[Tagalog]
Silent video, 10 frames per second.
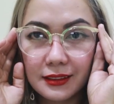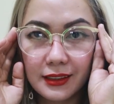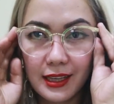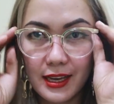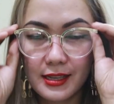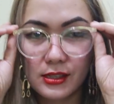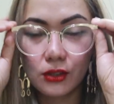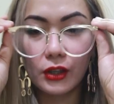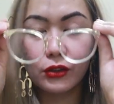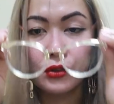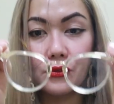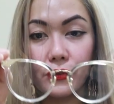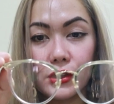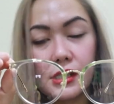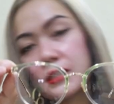Yan. So, ito yung
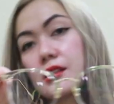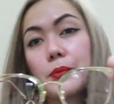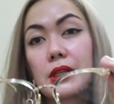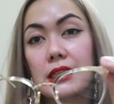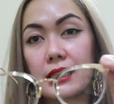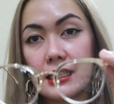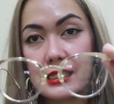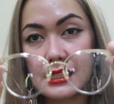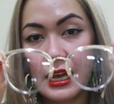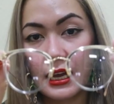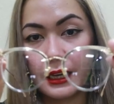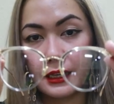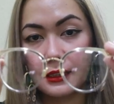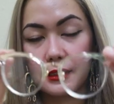first na pinadali na sa akin.